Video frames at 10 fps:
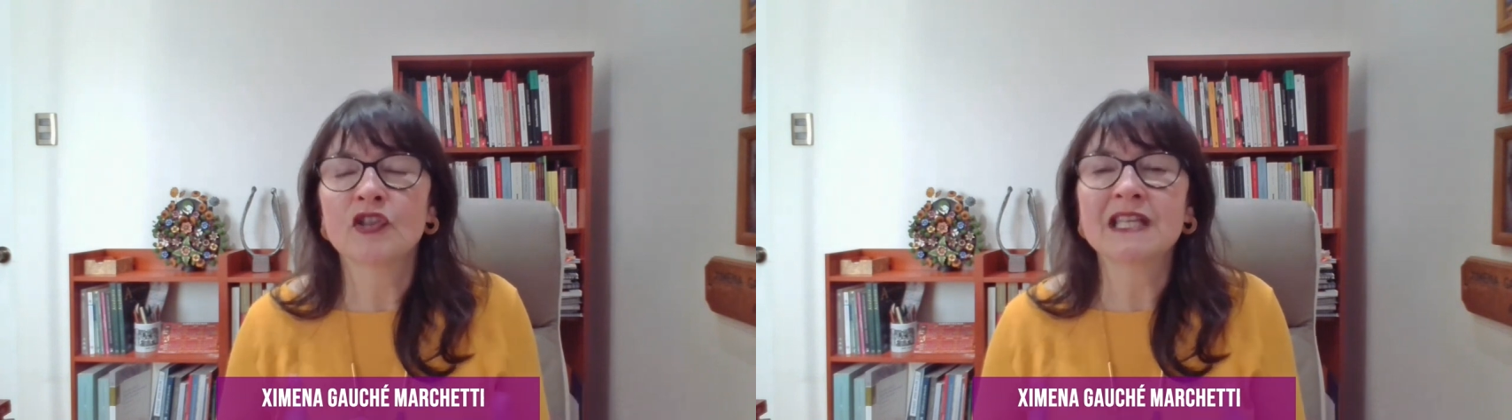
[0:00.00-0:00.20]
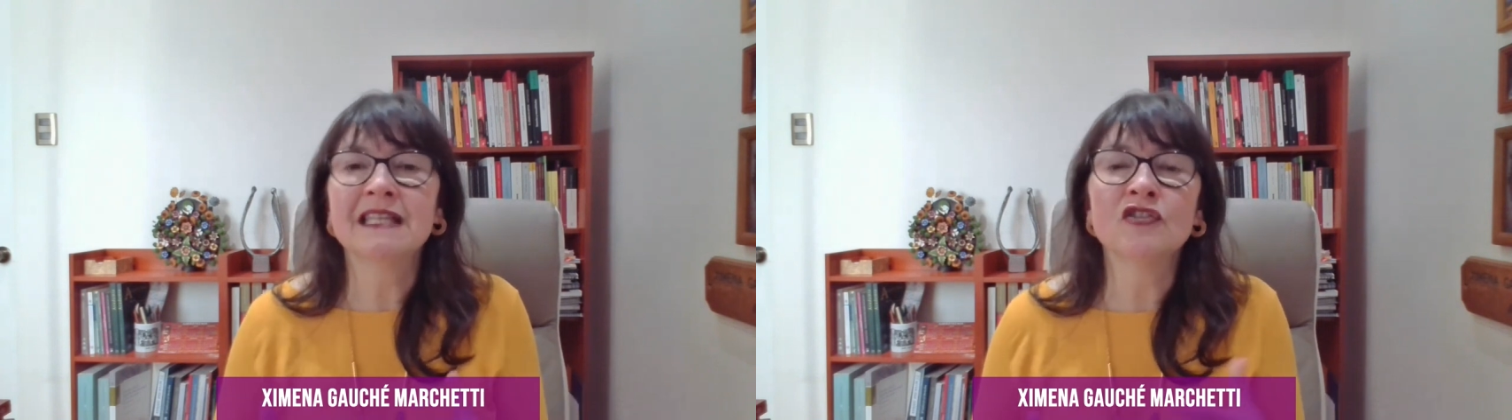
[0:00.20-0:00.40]

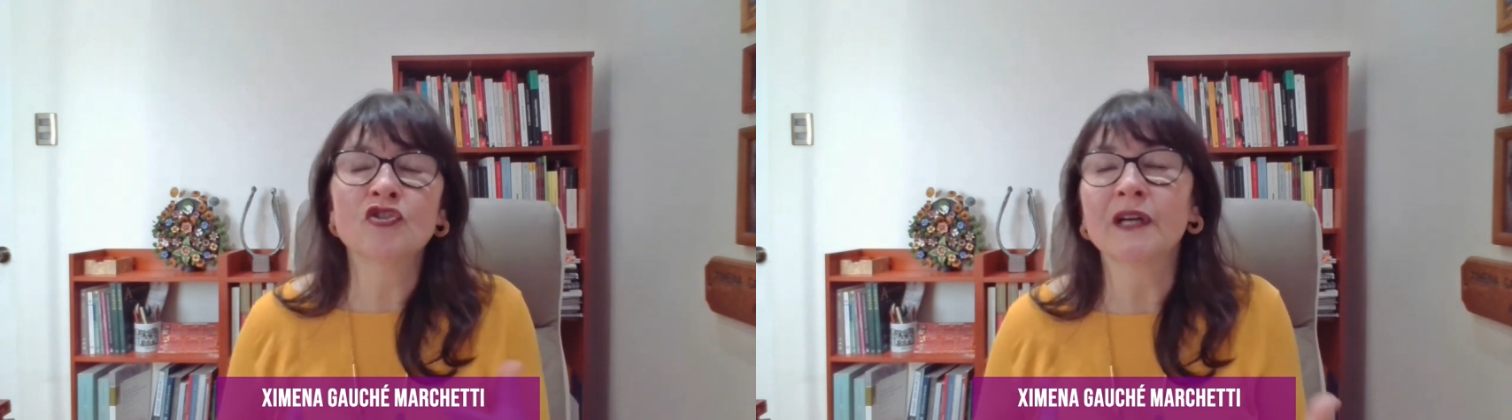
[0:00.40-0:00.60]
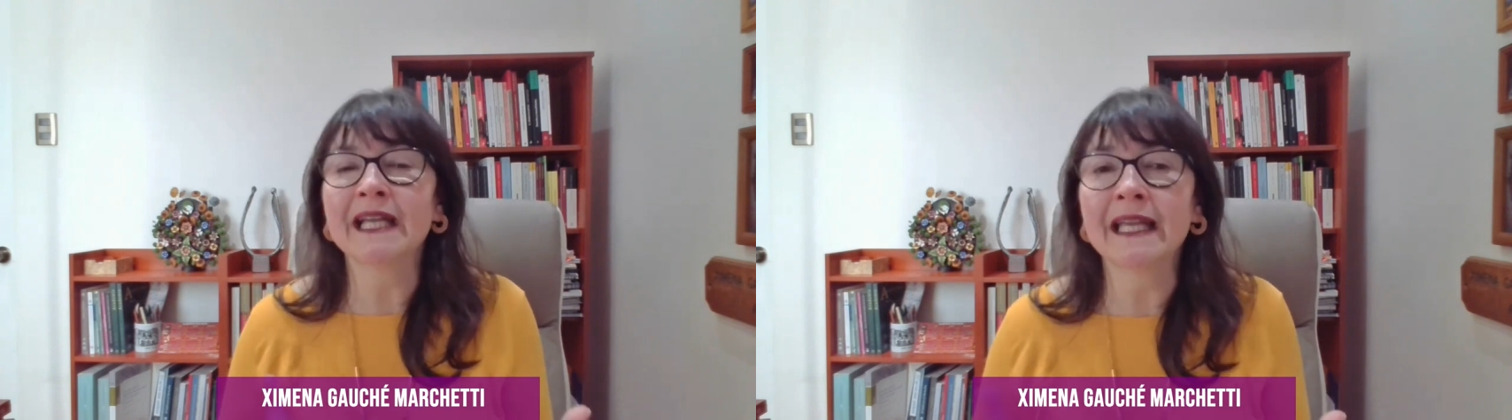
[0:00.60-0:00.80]
los
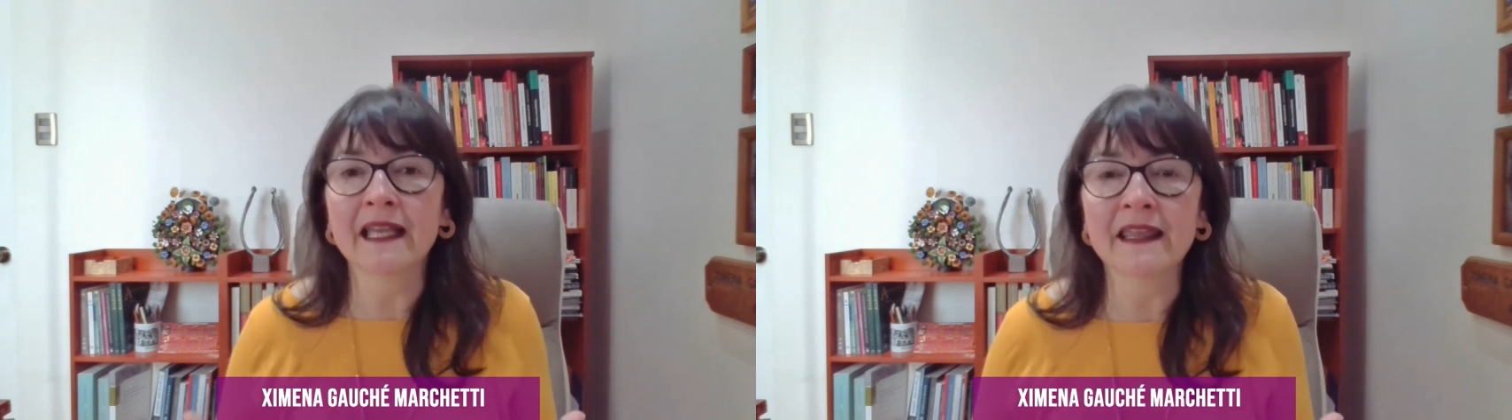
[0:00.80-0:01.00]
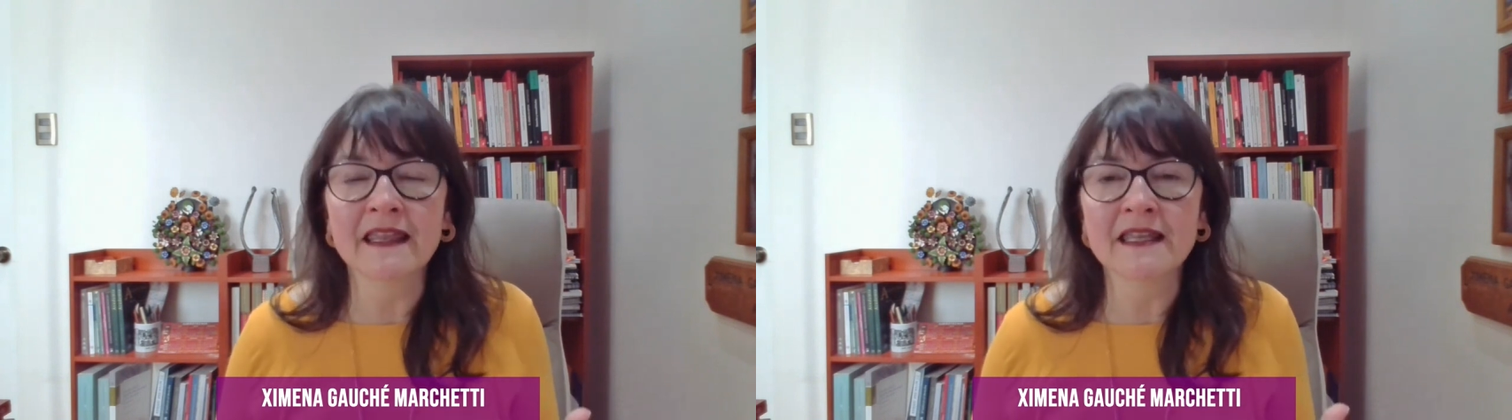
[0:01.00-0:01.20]
distintos
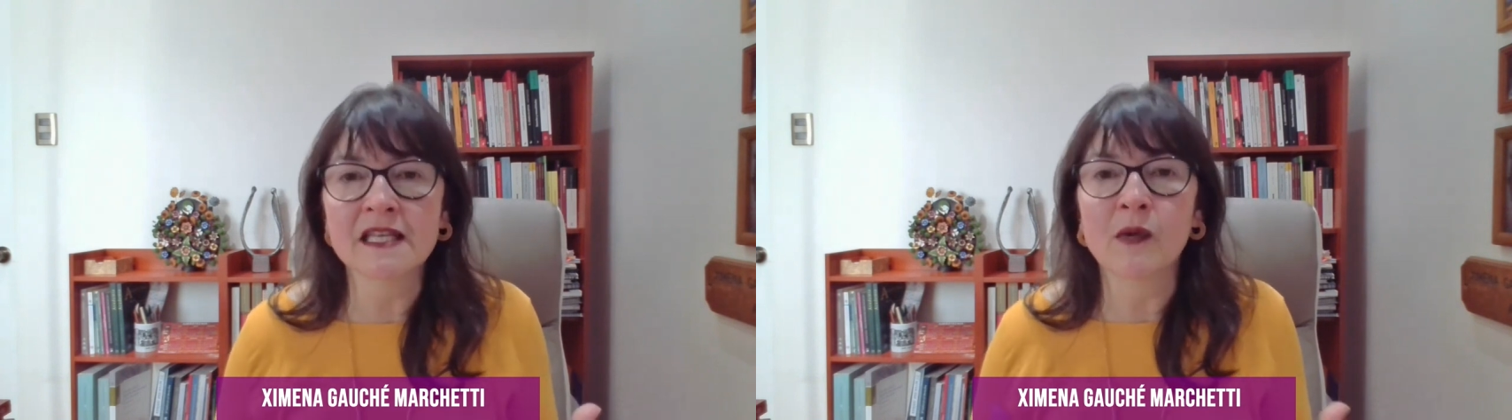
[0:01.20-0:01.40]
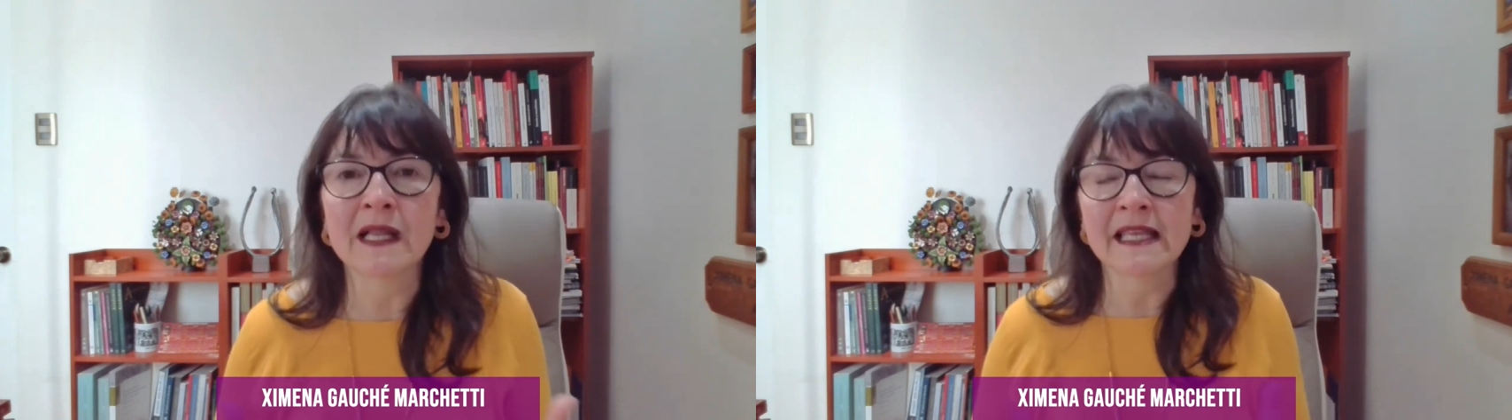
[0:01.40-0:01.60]
ejes de
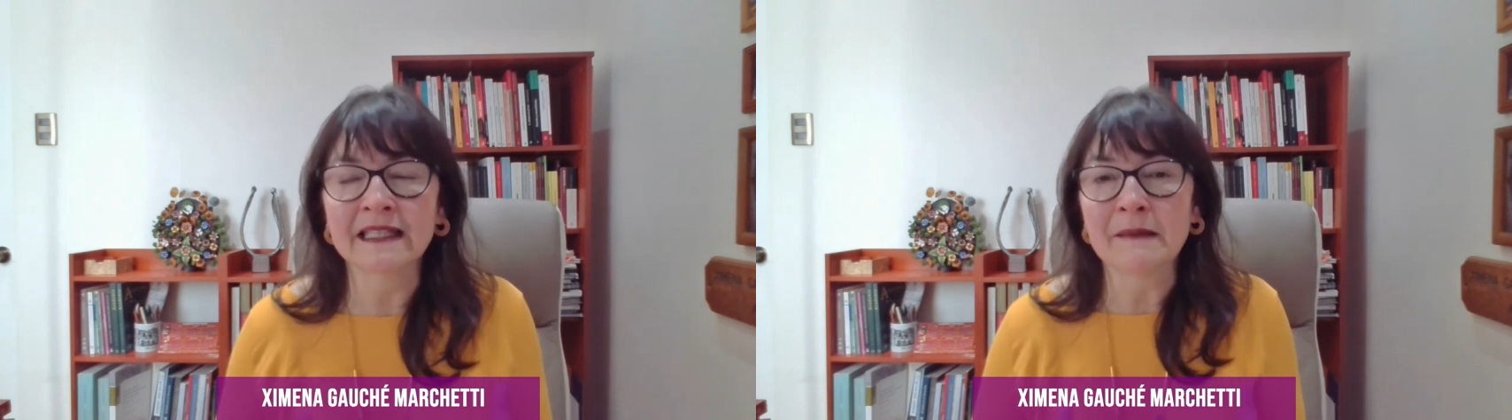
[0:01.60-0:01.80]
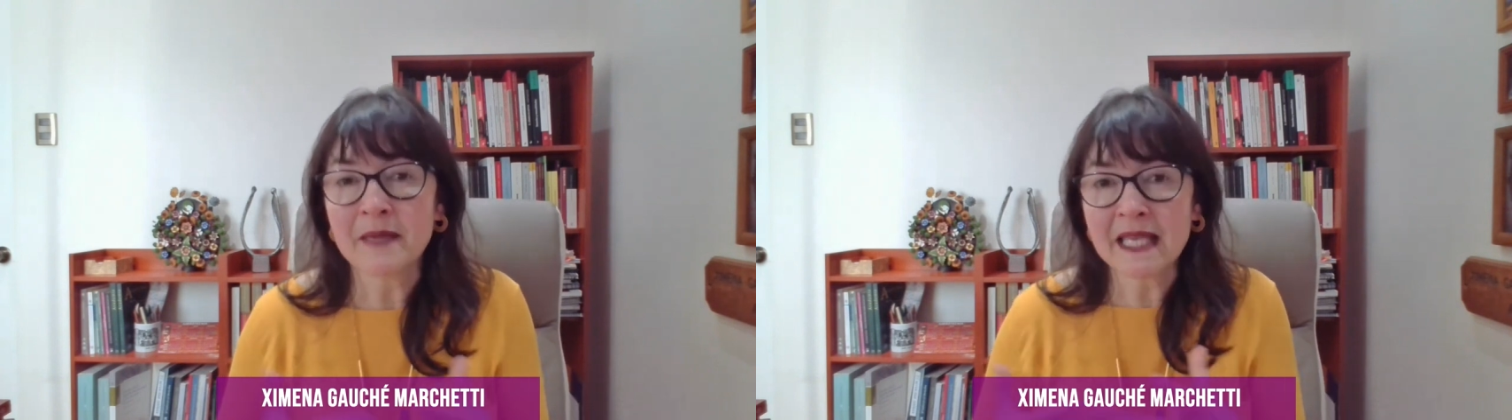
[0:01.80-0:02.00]

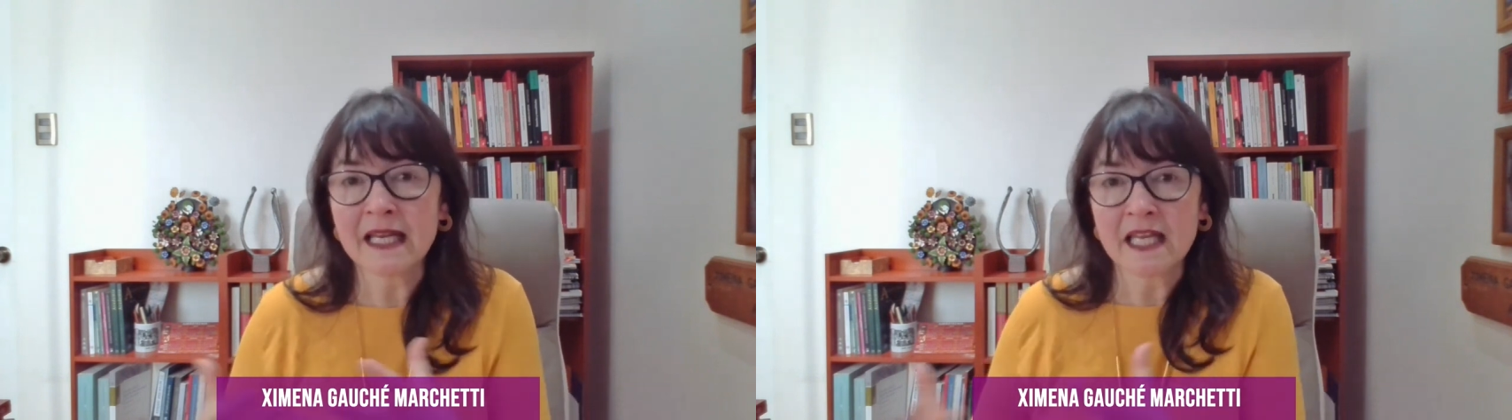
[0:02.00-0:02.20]
desigualdad también